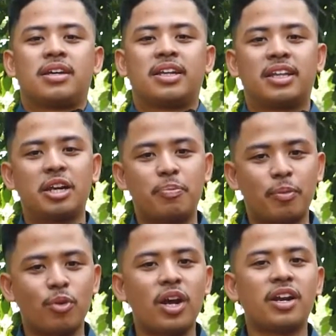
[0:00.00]
kita
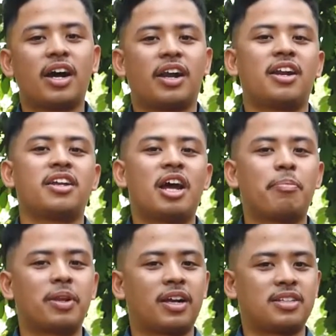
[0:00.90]
dipermudah dengan adanya
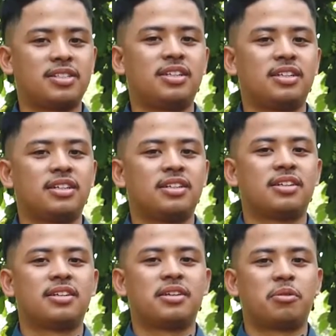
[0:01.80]
aplikasi
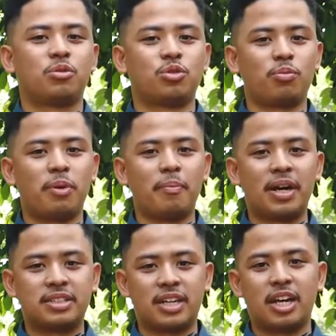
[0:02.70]
untuk
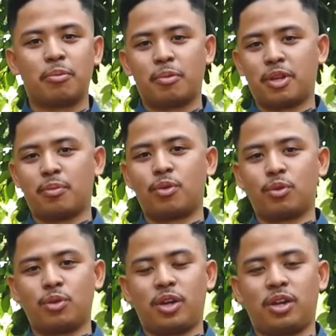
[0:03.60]
membaca dan meminjam
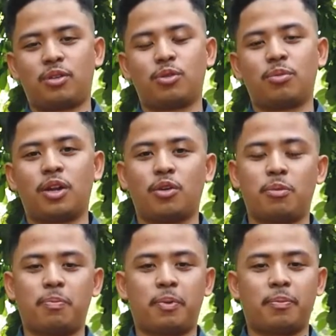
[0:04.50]
buku yaitu melalui
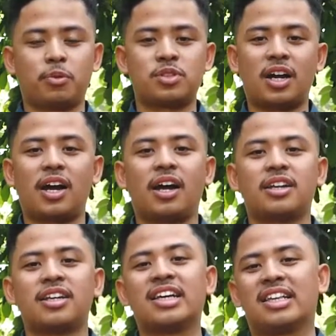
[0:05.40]

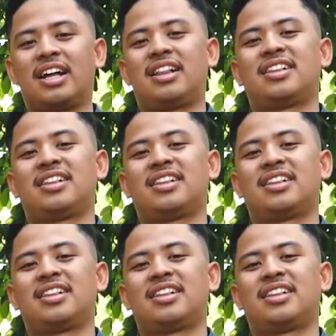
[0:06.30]
perpustakaan digital.